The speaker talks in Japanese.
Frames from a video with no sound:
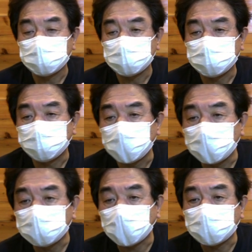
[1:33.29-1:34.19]

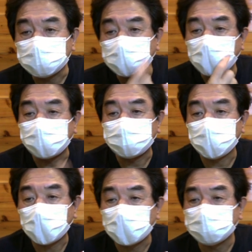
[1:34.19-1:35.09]
スピニングタックルで
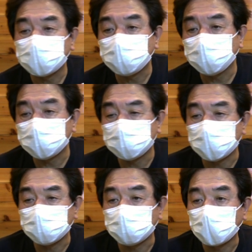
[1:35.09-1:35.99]
早巻き
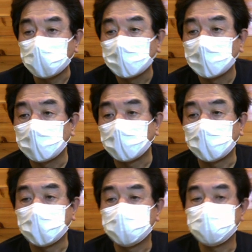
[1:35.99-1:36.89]
トゥイッチングの
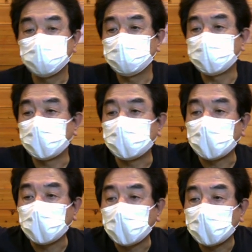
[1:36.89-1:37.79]
練習をしてい
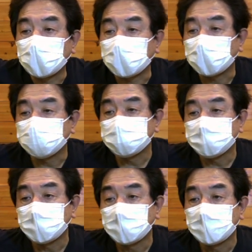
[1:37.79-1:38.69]
たら、
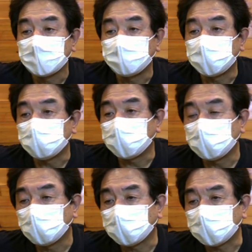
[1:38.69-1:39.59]
ミノに
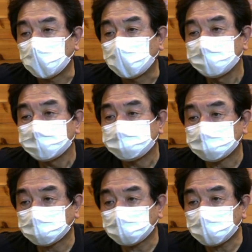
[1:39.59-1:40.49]
大きな
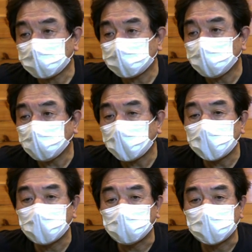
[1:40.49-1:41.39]
魚体
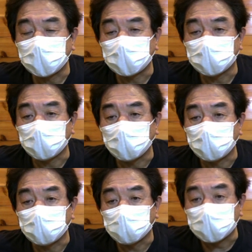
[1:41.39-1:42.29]
が追ってきたと
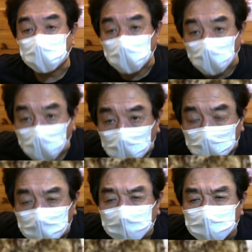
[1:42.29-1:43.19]
思ったら、
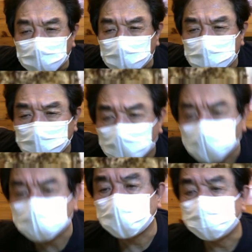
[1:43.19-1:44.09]
27
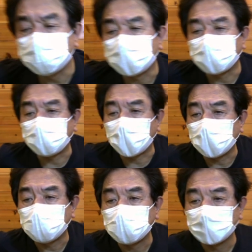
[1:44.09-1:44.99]
センチのヤマメ
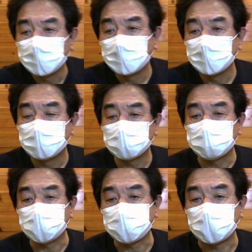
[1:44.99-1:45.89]
が来
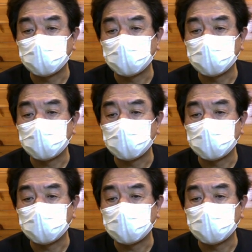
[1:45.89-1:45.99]
ました。